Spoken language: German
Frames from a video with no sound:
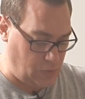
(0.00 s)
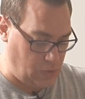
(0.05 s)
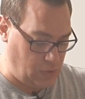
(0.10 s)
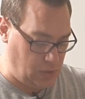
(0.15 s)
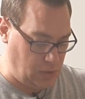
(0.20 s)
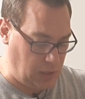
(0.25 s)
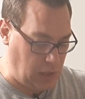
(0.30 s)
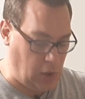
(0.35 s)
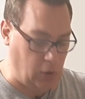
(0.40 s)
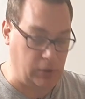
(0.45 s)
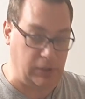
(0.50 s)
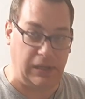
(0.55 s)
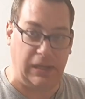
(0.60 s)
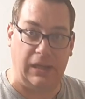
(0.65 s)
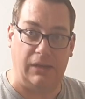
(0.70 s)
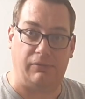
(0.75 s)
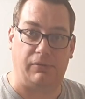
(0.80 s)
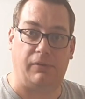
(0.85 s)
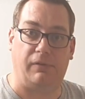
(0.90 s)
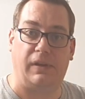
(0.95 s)
Äh, auch die
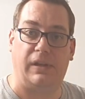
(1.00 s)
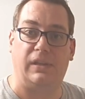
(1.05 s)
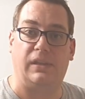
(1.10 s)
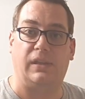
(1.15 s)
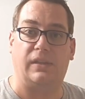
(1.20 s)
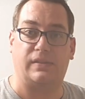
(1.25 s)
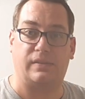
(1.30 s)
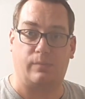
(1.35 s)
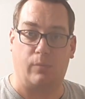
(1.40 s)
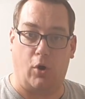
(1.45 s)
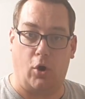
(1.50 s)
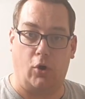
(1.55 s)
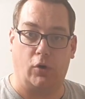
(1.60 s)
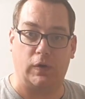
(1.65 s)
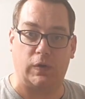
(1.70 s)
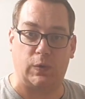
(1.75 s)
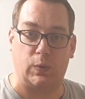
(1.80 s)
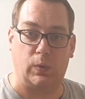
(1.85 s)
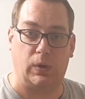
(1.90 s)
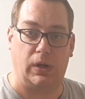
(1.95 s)
Hefe werde ich erst
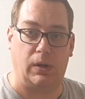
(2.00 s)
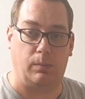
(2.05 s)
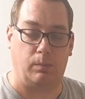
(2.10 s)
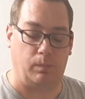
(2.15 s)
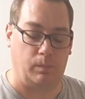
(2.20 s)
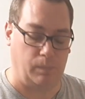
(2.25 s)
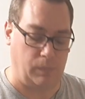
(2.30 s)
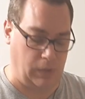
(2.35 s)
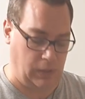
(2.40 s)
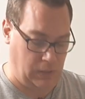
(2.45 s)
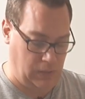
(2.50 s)
morgen zugeben.